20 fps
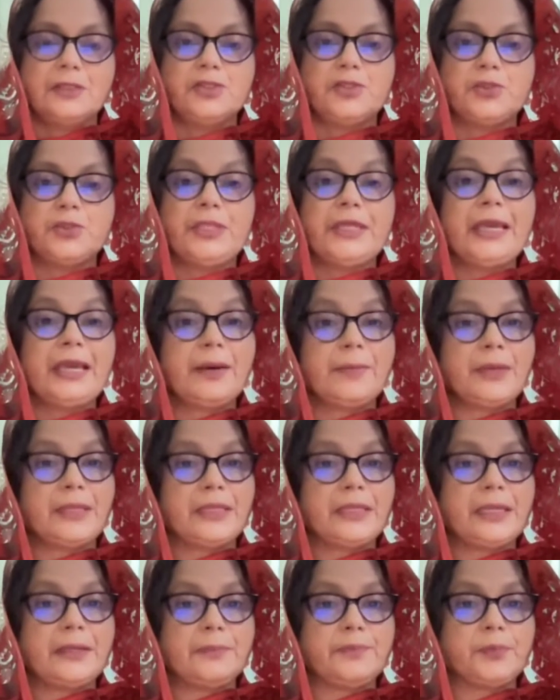যদি
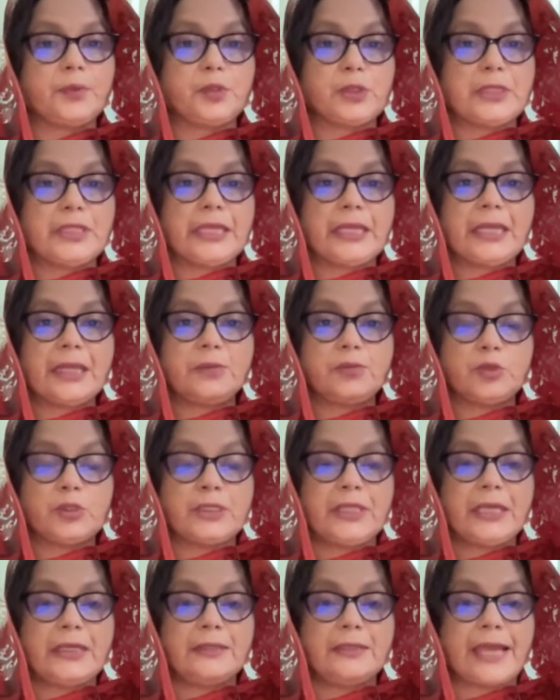আমাদের প্রত্যেকের
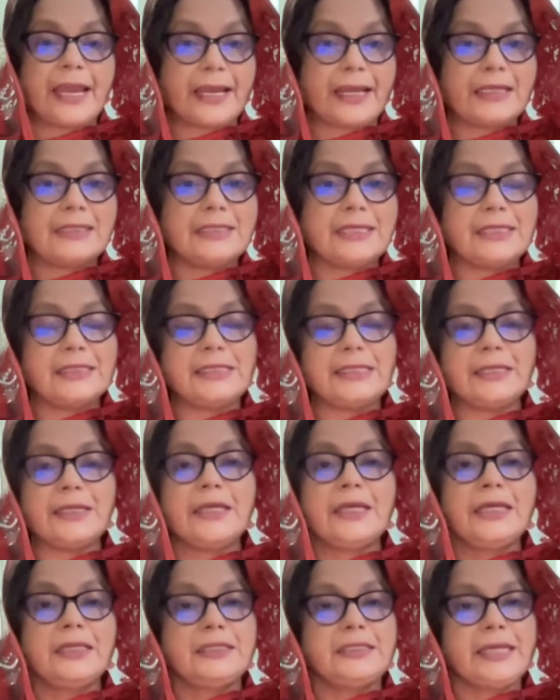মধ্যে দেখা যায় যে
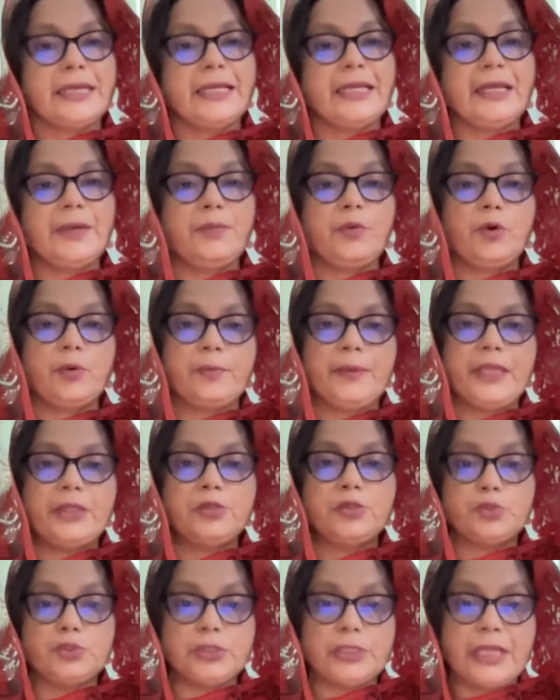ছেলে এবং মেয়ে
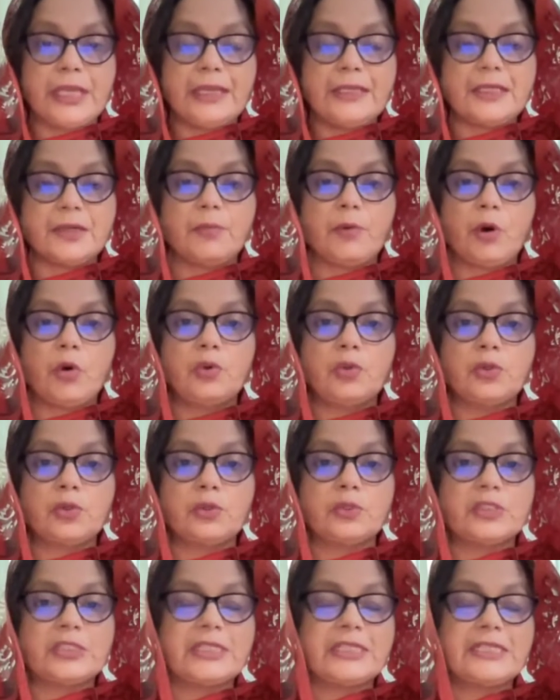দুজনেই এটা বহন
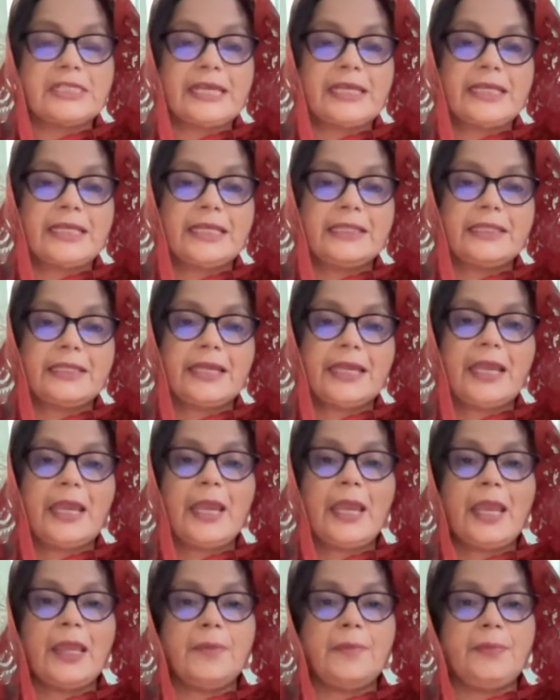করছে সেই ক্ষেত্রে
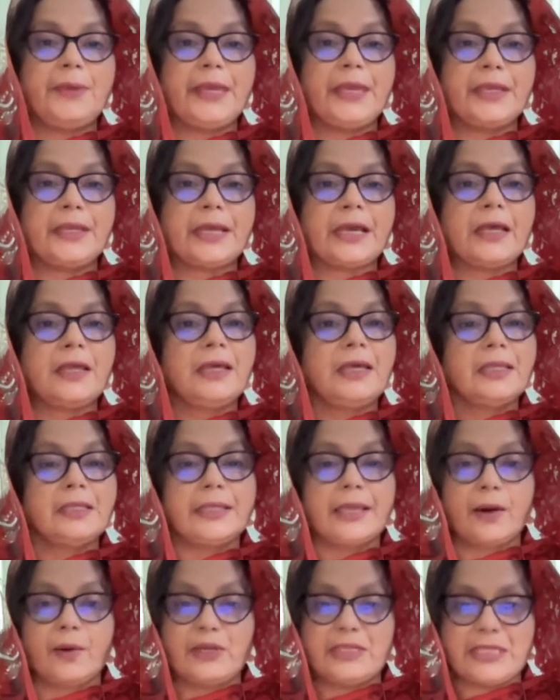এই বিয়েটা
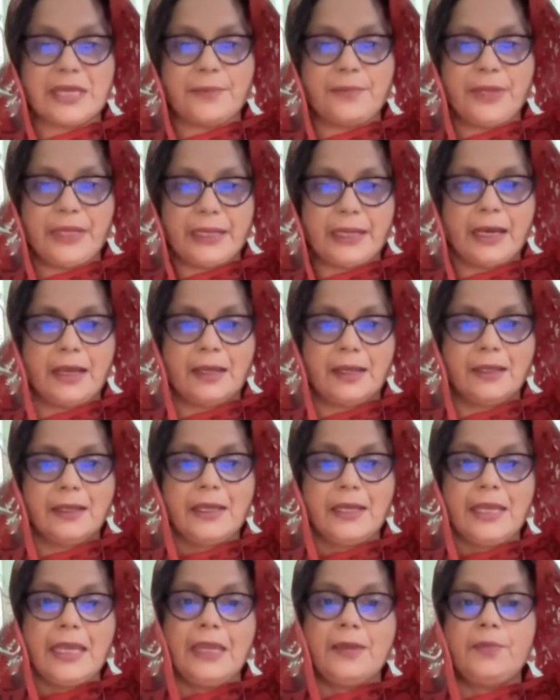দেওয়া যাবে না
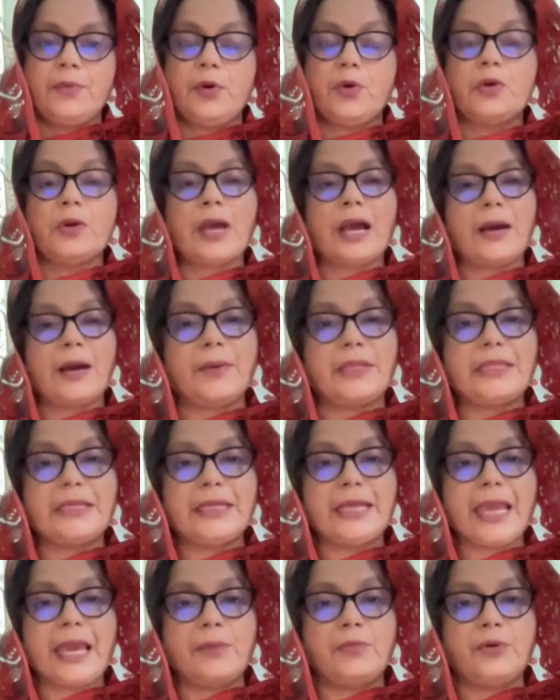এবং
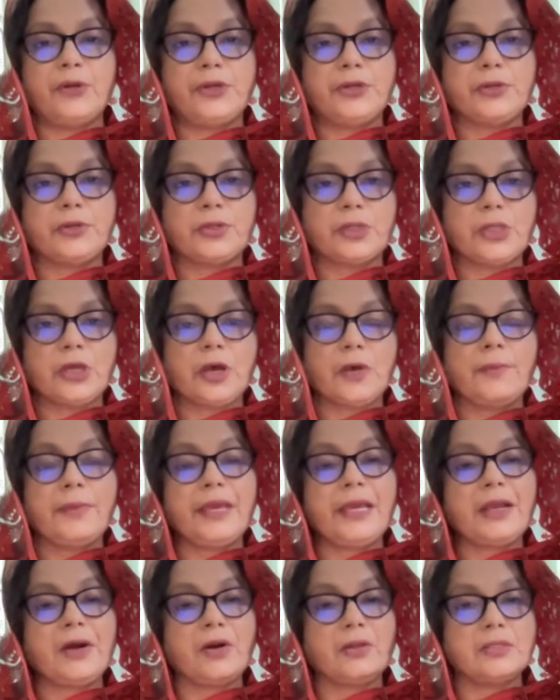আমাদেরকে অ্যাভয়েড করতে হবে
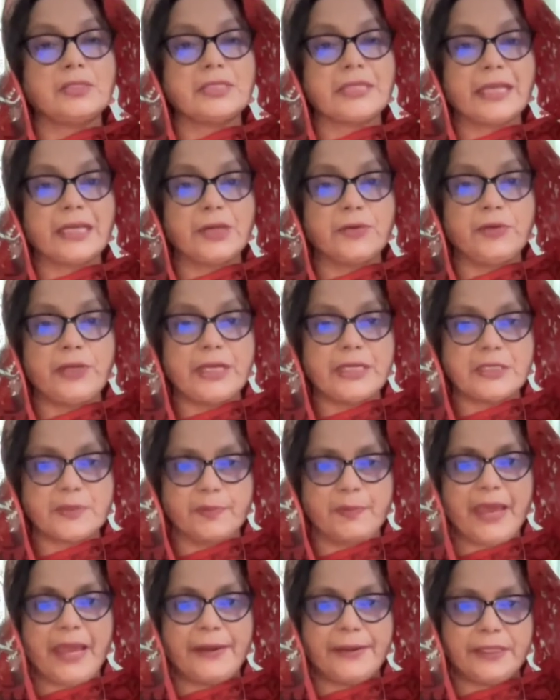কনসেঙ্গুইনাস
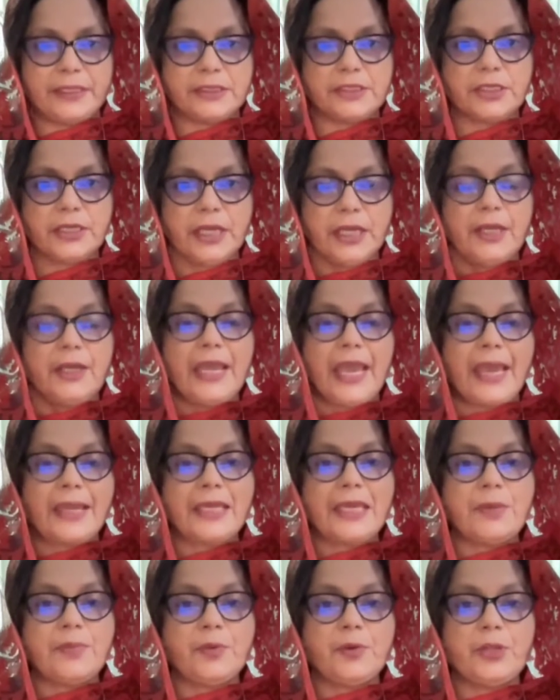ম্যারেজ
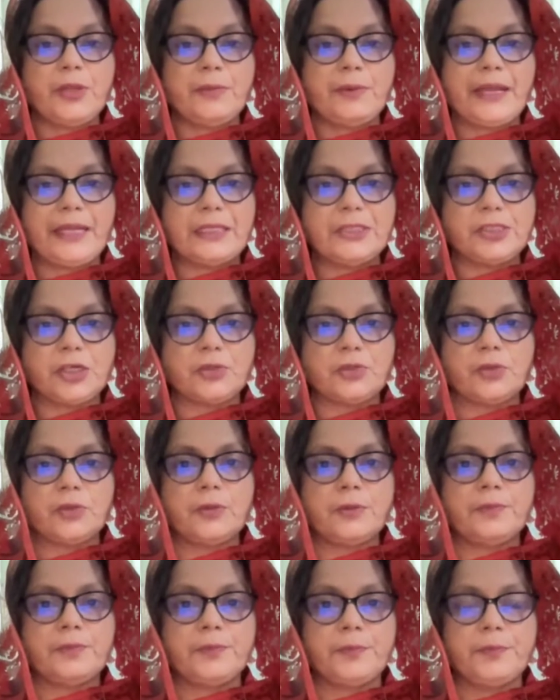একই পরিবারে যখন
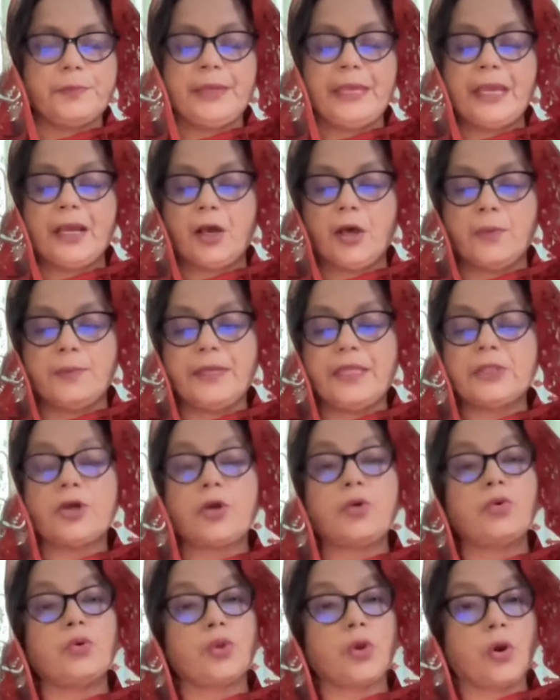বিয়ে হবে
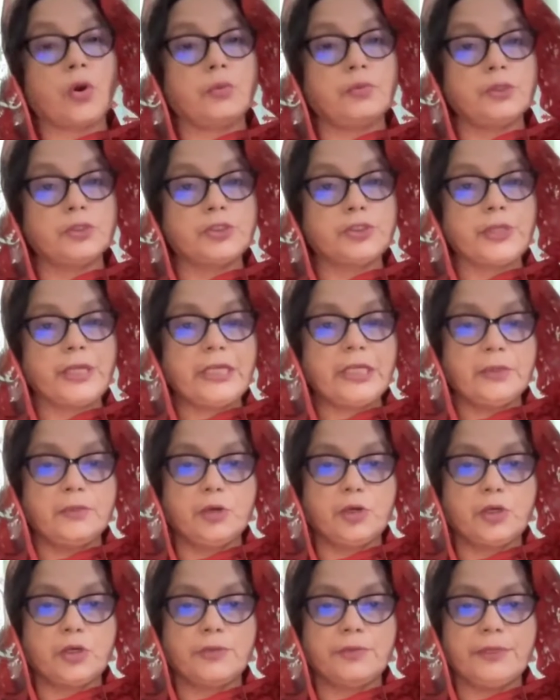তখন অবশ্যই
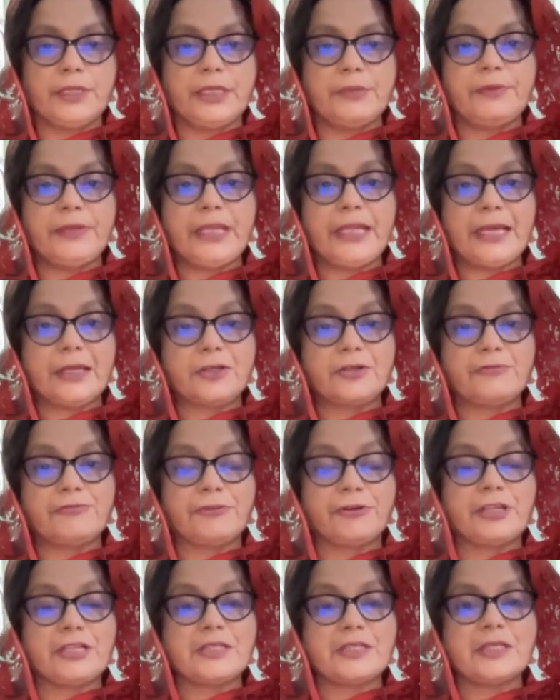হিমোগ্লোবিন
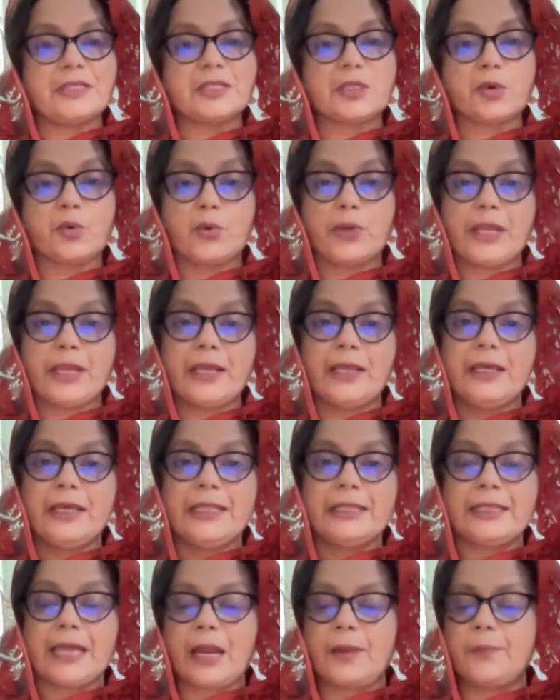ইলেকট্রোফরেসিস করে
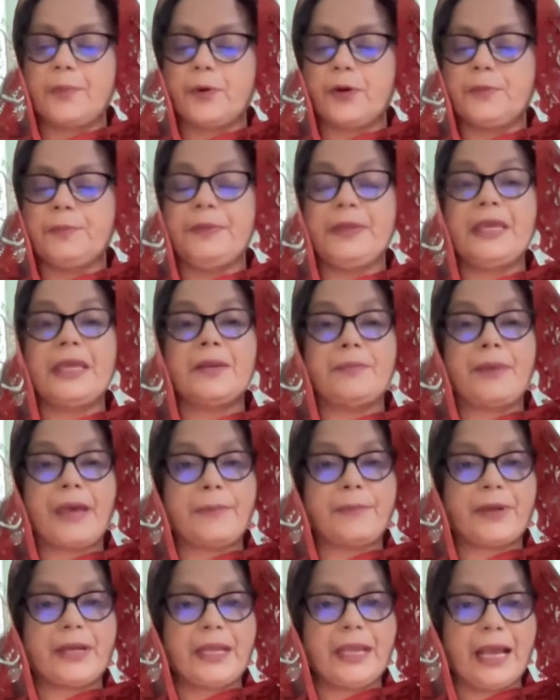তারপর বিয়ের
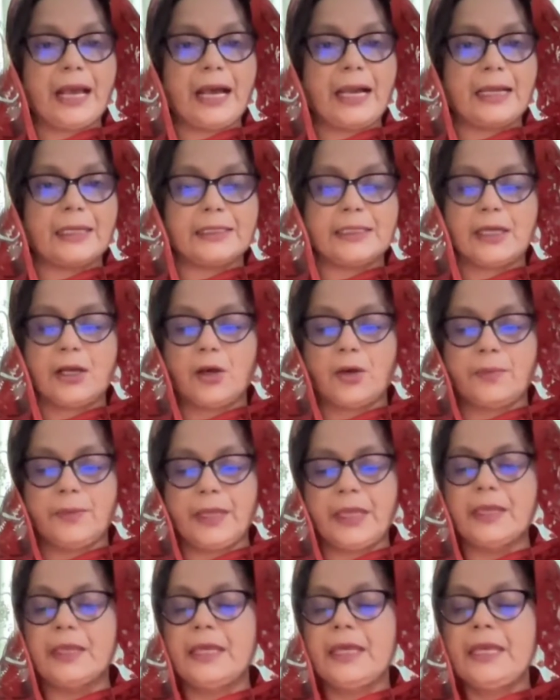ব্যাপারে আগাতে
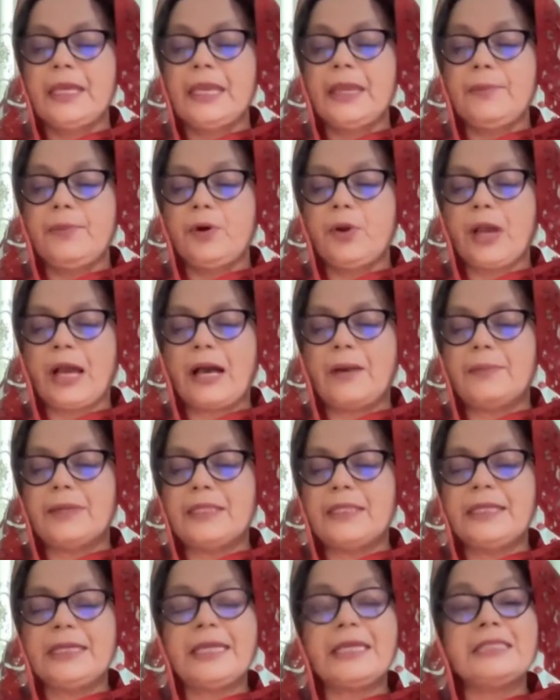হবে এবং
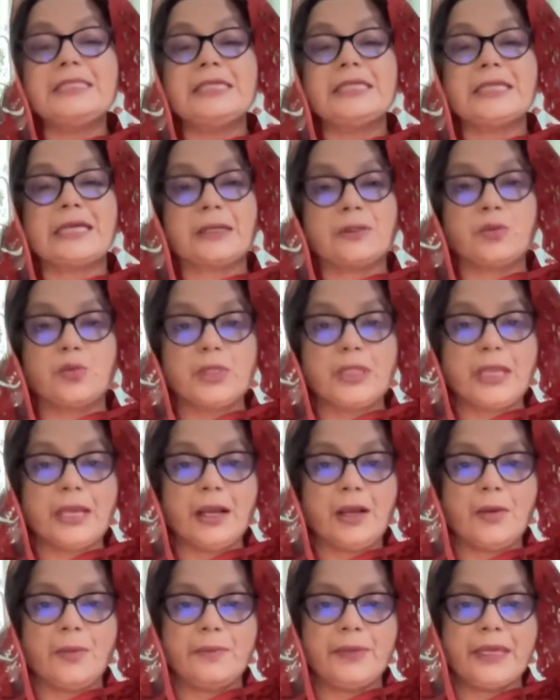আমাদেরকে যেটা করতে
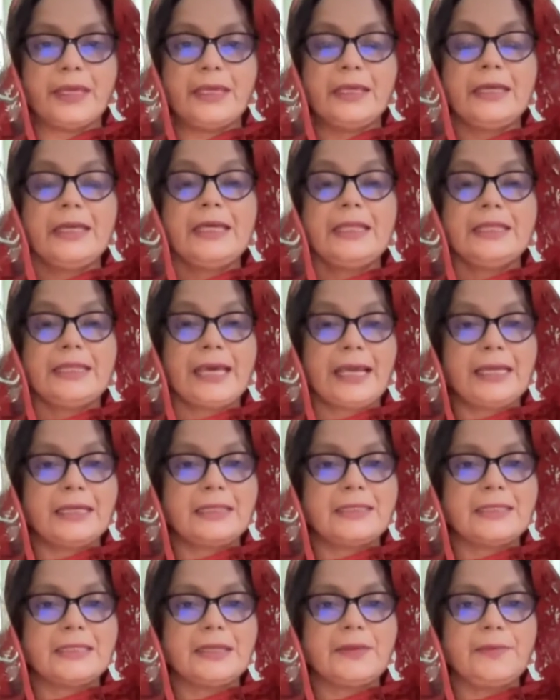হবে
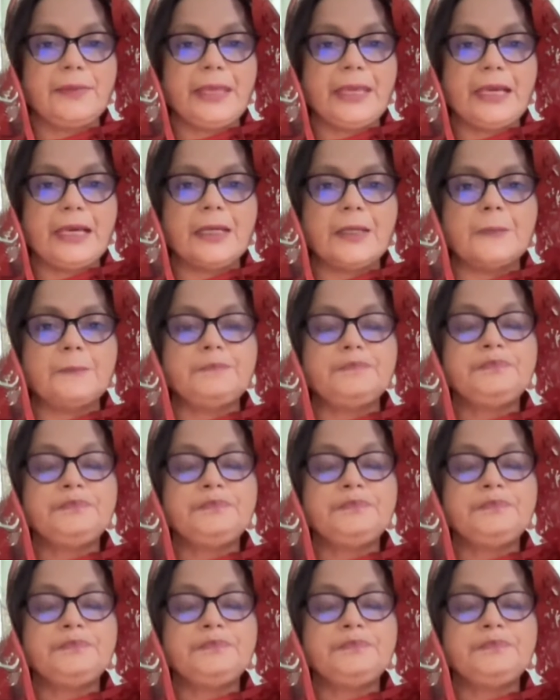থ্যালাসিমিয়া